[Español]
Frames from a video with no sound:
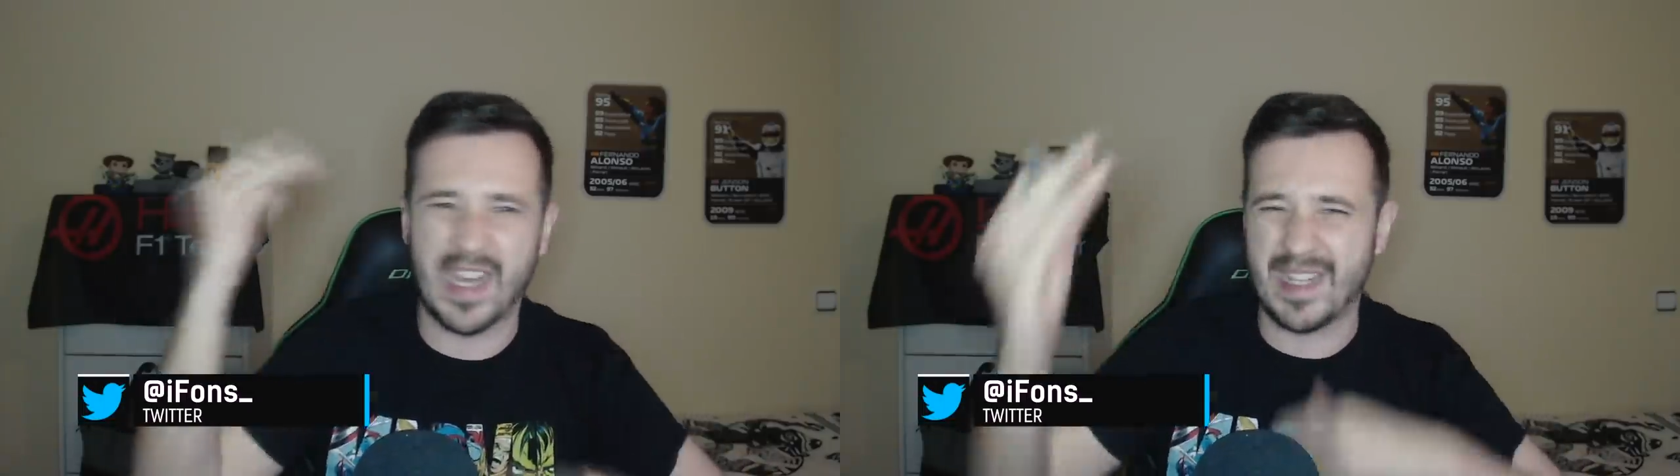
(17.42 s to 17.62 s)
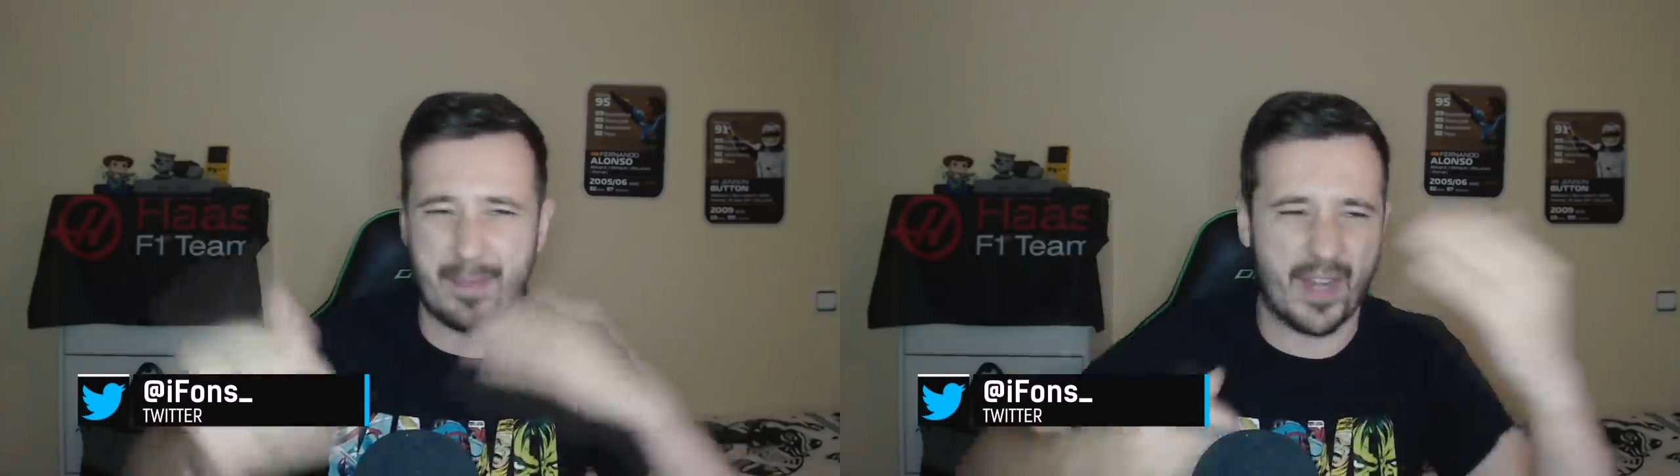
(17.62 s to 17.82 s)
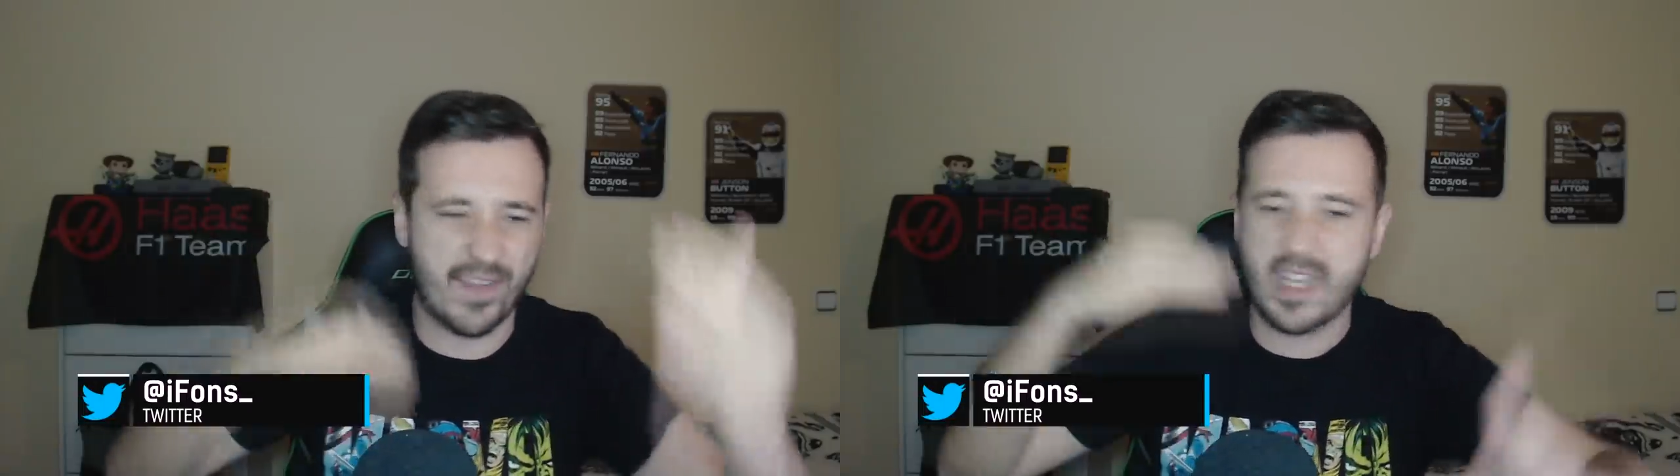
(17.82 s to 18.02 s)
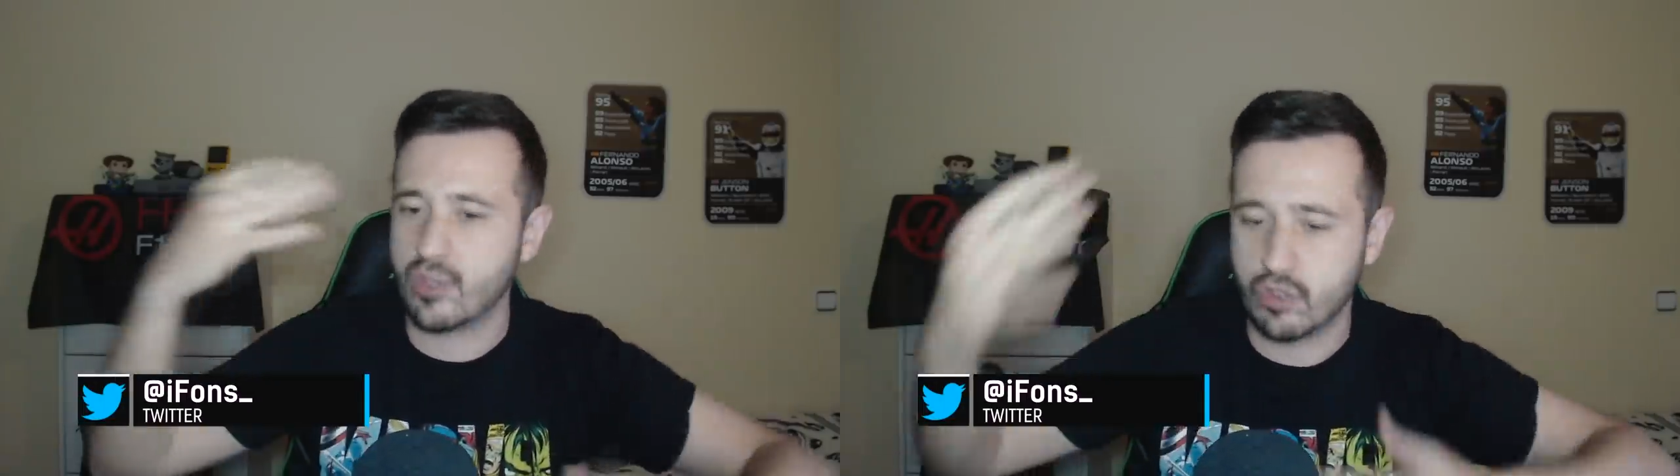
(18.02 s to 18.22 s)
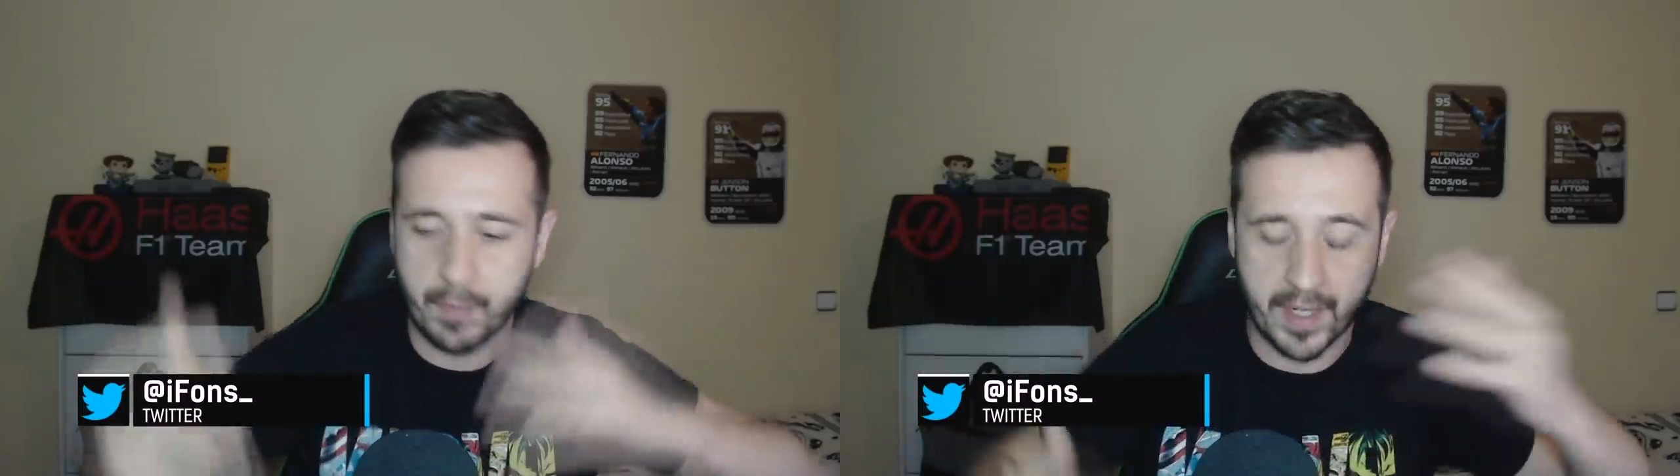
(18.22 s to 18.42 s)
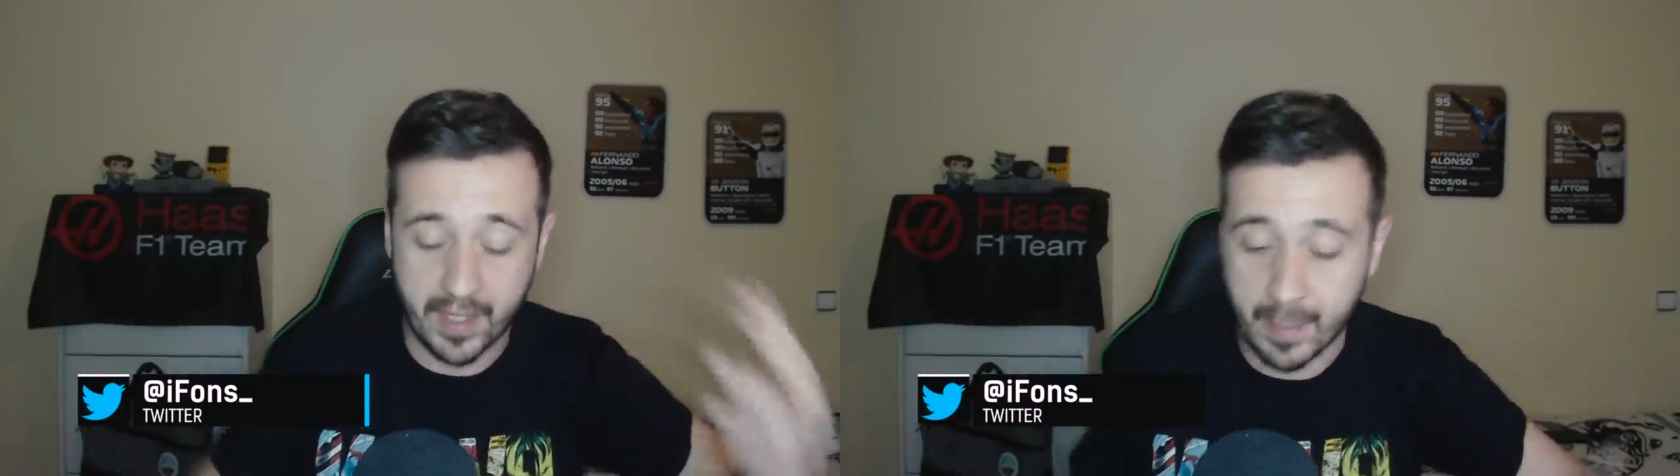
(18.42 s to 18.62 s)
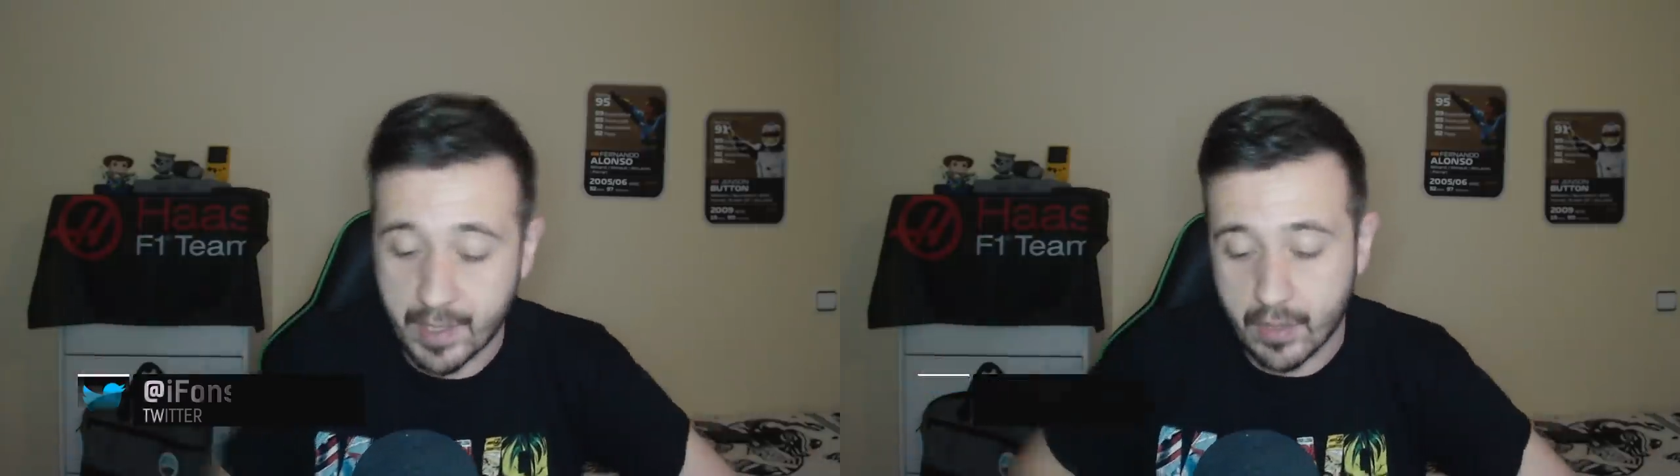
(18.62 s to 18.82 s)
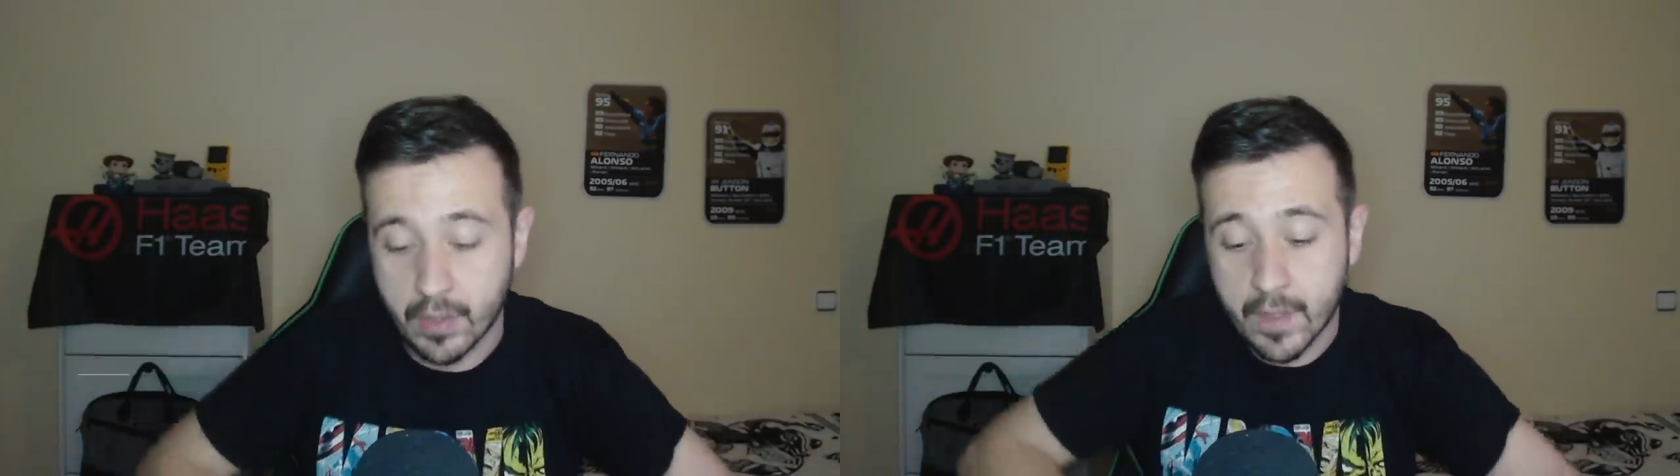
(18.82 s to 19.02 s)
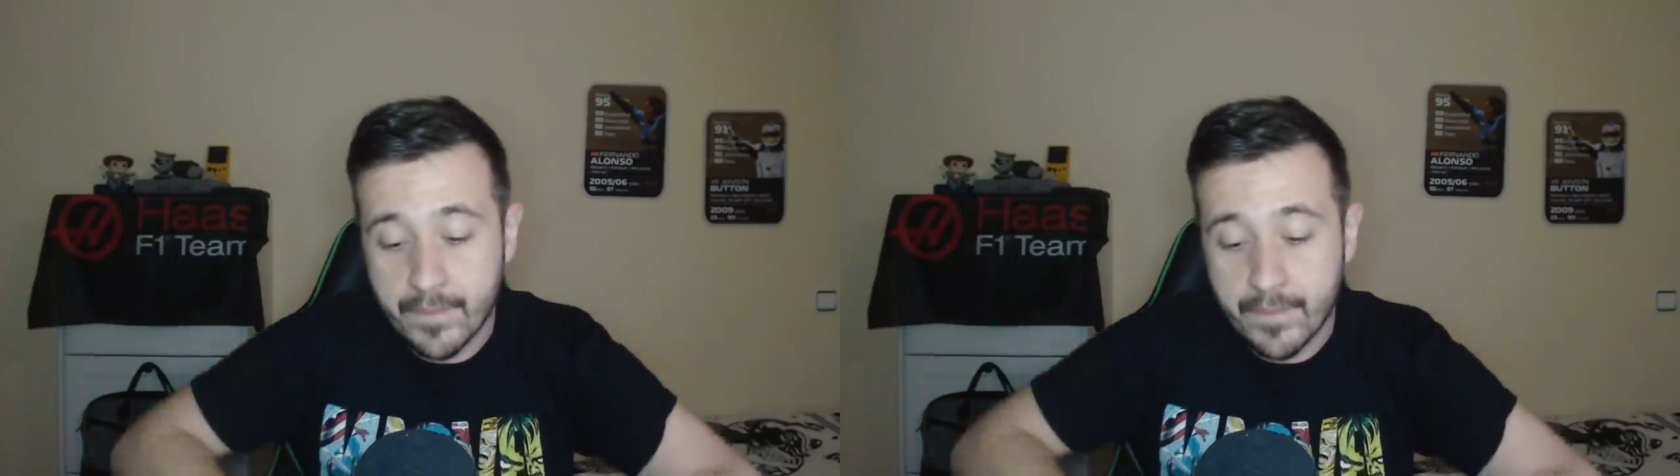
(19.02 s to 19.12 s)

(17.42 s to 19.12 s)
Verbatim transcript: perfecto, súper dinámico